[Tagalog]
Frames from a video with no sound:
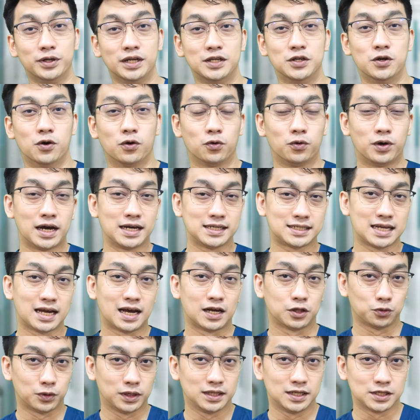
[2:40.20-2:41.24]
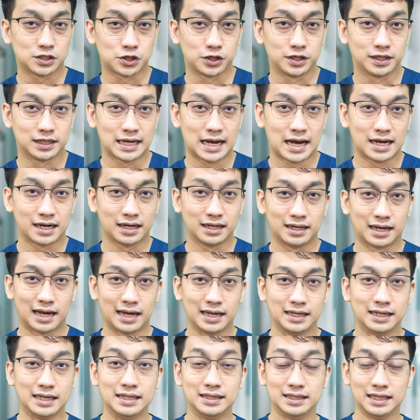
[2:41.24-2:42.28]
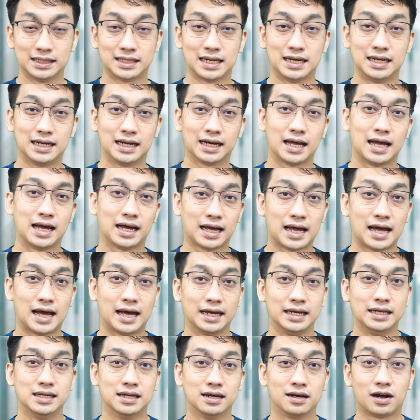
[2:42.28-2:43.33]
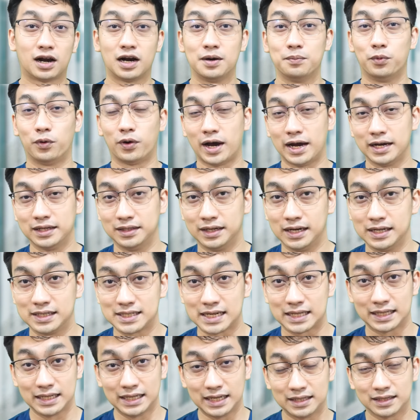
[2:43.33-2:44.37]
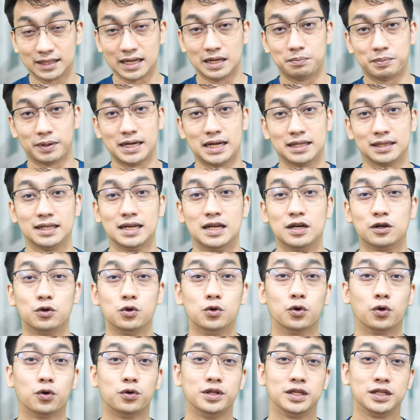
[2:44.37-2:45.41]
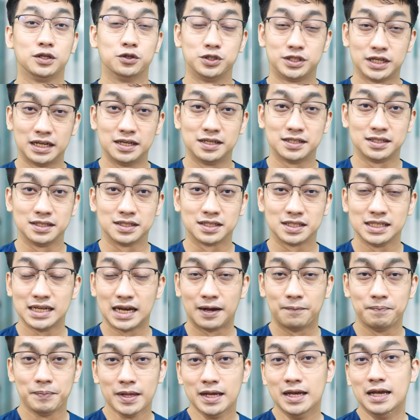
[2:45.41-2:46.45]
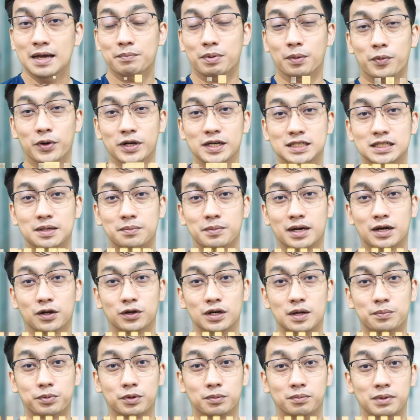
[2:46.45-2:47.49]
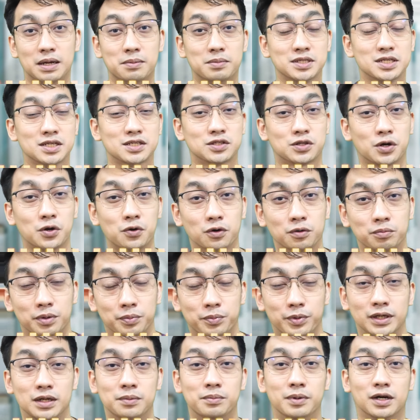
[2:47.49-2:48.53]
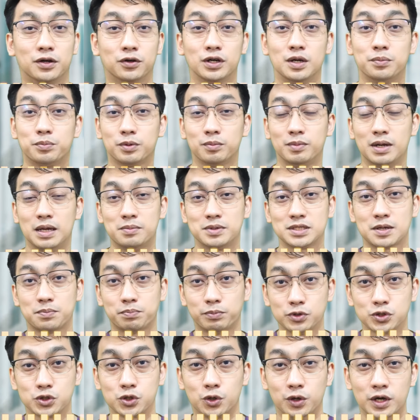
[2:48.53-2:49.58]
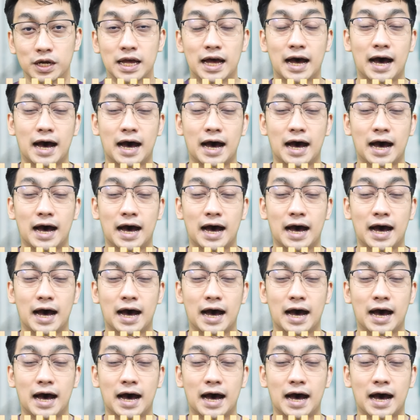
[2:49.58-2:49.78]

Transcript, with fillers: po ninyo, kung ang isang katulad ni Sir Gary ay hindi talaga kakain ng carbohydrates at hihintayin pa natin ang gluconeogenesis niya, po pwede siya magkaroon ng problema sa stroke, po pwede magkaroon ng problema sa puso,